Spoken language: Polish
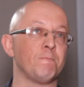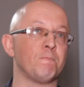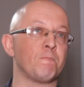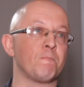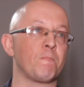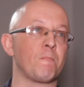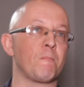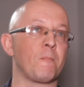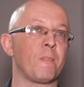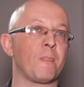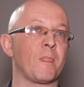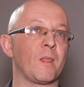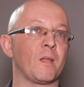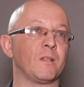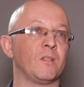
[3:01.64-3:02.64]

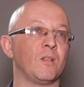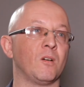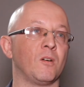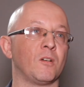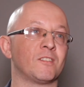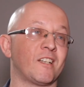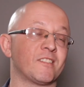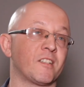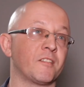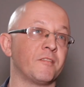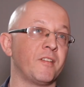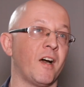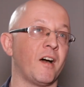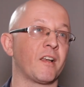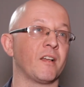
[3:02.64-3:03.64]
mm, do zasad
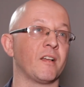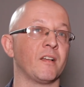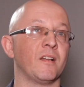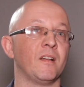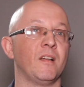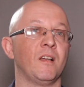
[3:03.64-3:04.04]
wiary,